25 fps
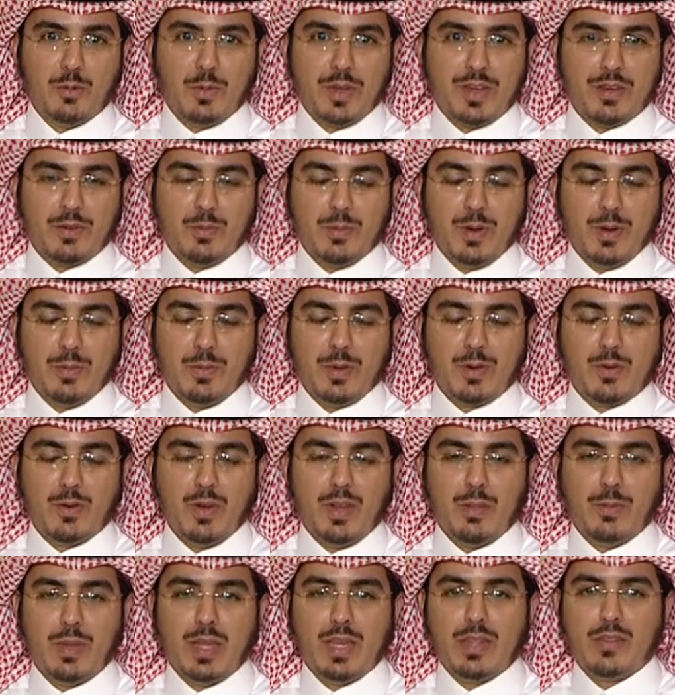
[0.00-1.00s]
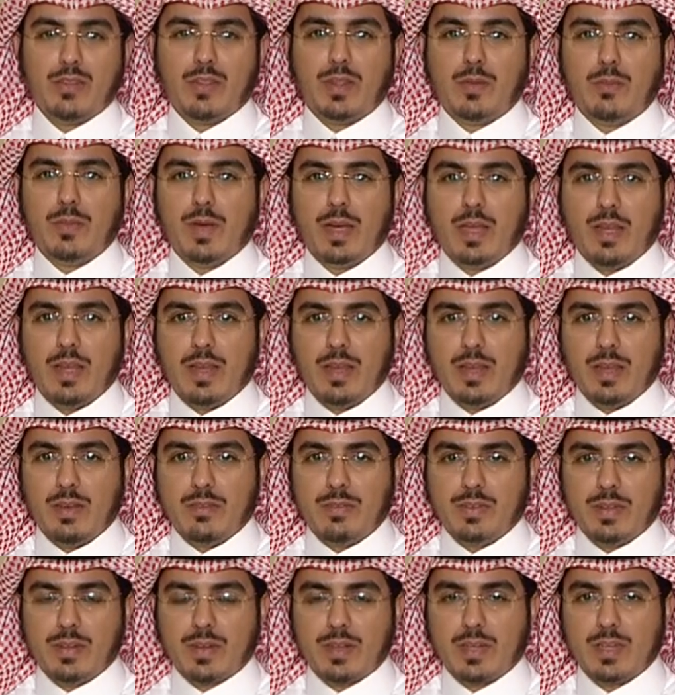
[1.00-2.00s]
بكم وبكل من انضم الينا
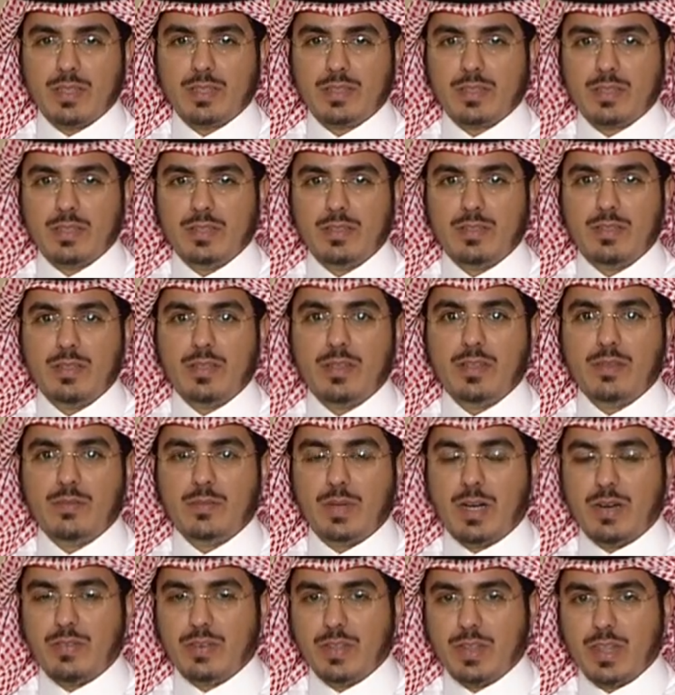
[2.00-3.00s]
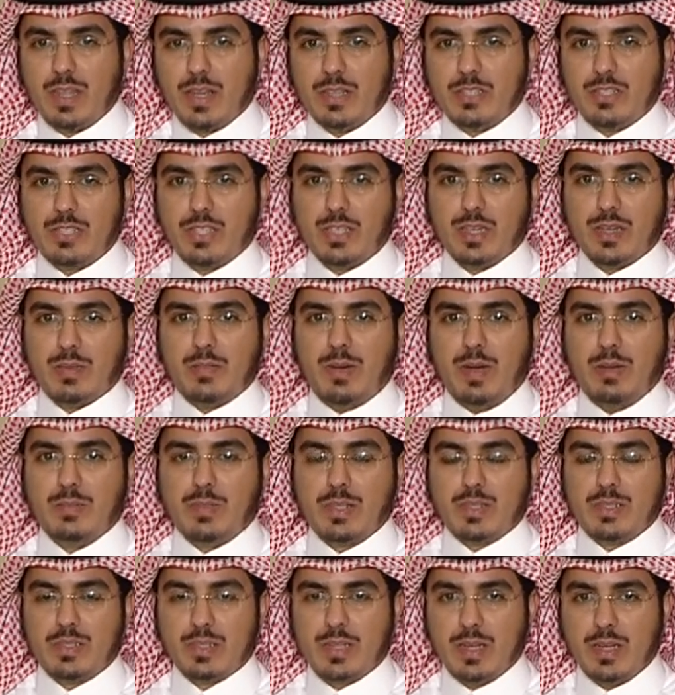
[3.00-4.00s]
في الراصد مع فضيله الشيخ
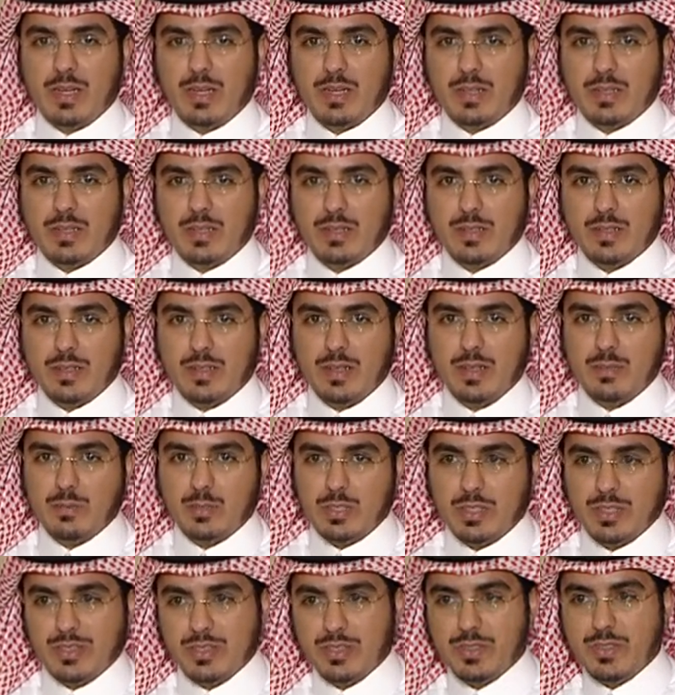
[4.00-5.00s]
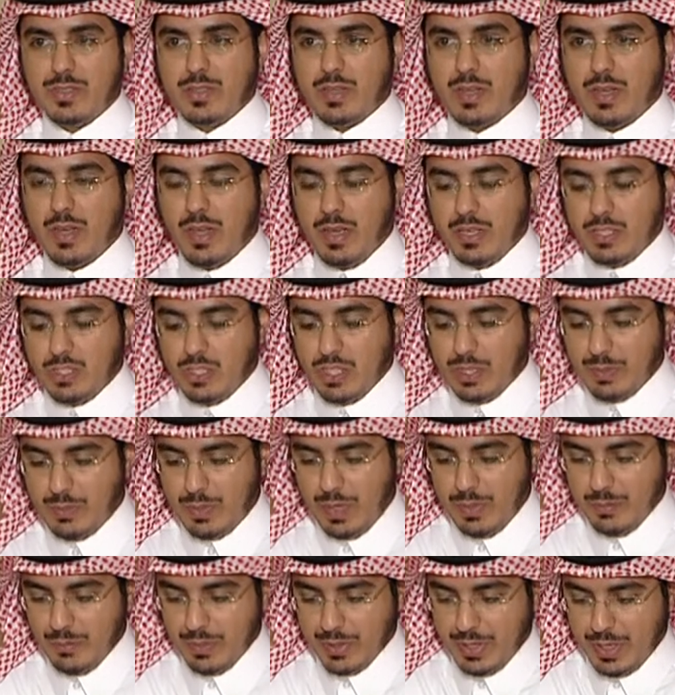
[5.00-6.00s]
محمد صالح المنجد. شيخ
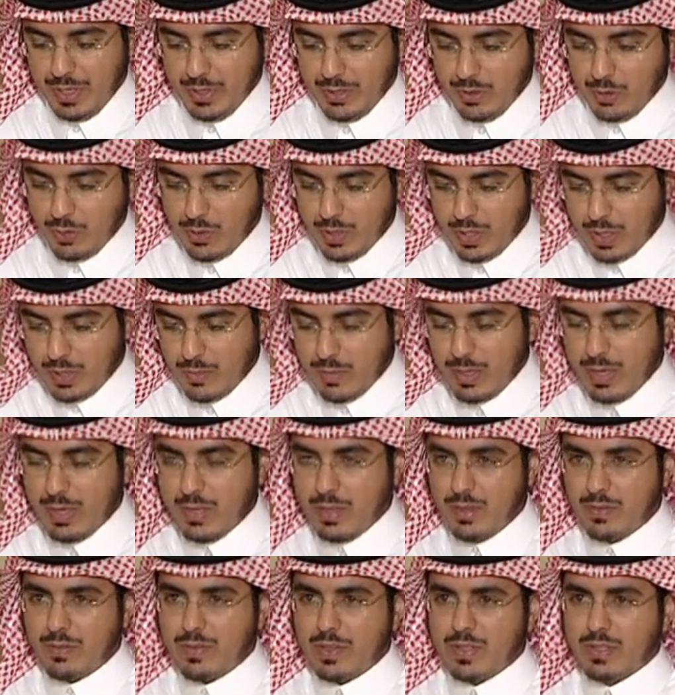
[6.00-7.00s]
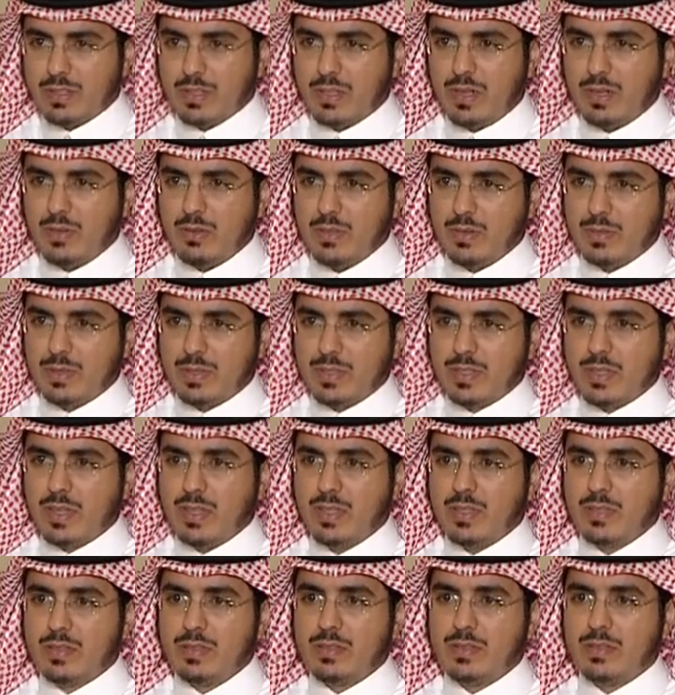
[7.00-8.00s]
محمد حديثنا قبل هذا الفاصل حول
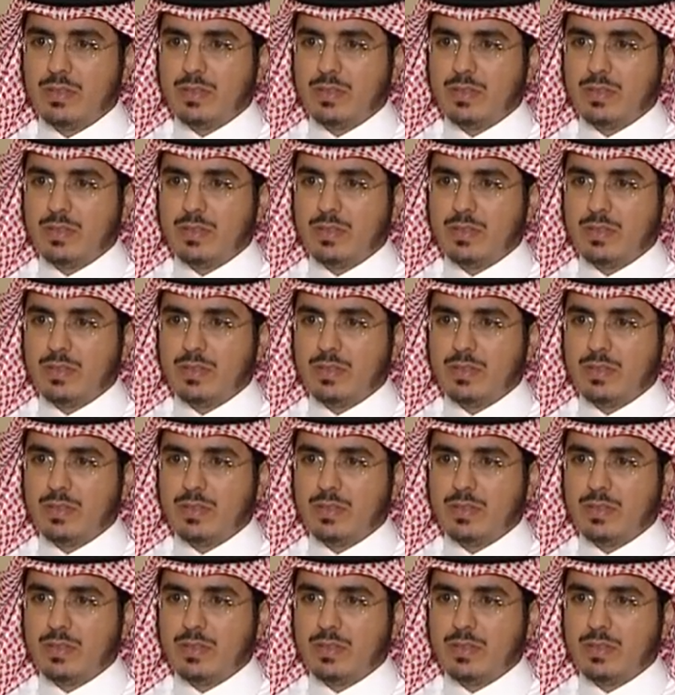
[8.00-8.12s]
مساله